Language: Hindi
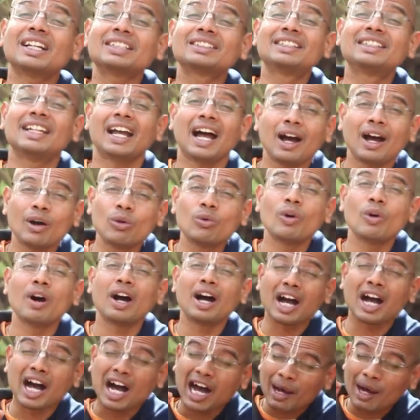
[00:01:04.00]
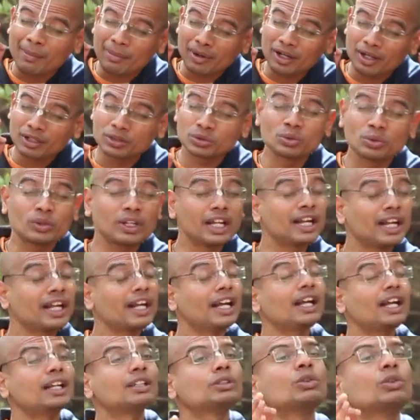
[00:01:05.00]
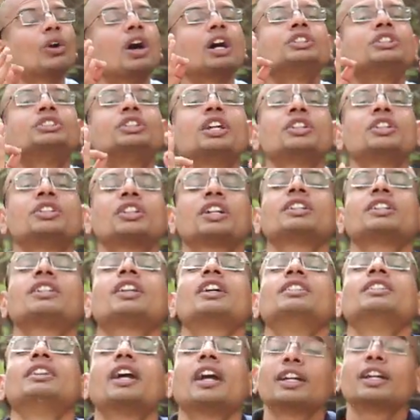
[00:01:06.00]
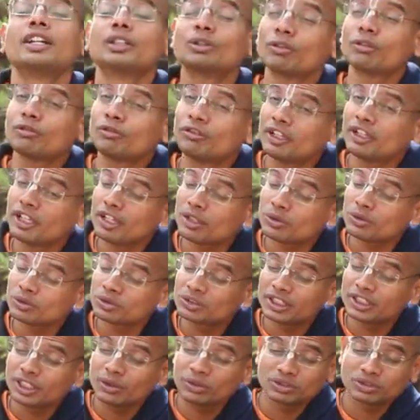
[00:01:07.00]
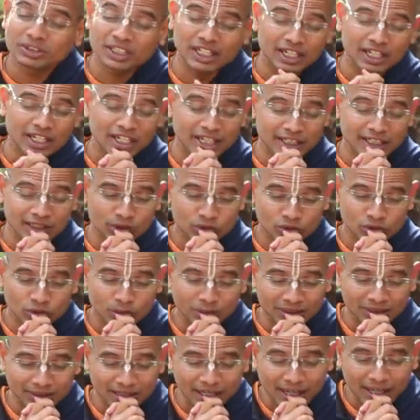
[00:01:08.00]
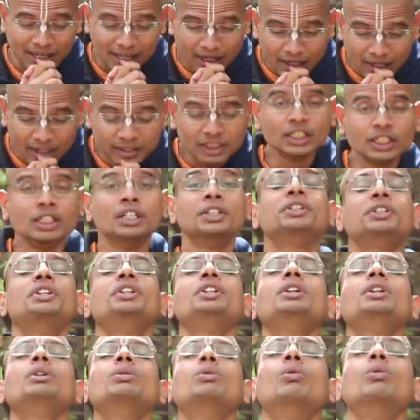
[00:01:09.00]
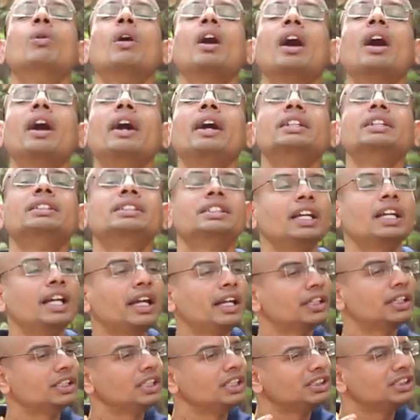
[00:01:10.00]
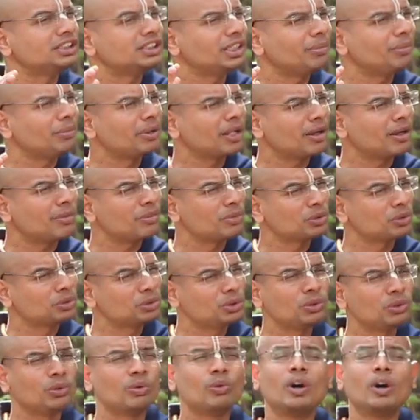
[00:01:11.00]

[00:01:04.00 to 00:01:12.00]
साथ क्या हुआ आप अगर सुनेंगे तो आश्चर्यचकित रह जाएंगे तो फिर उसने उसके रिलेटिव को बताया कि हुआ ऐसे जब मेरा मृत्यु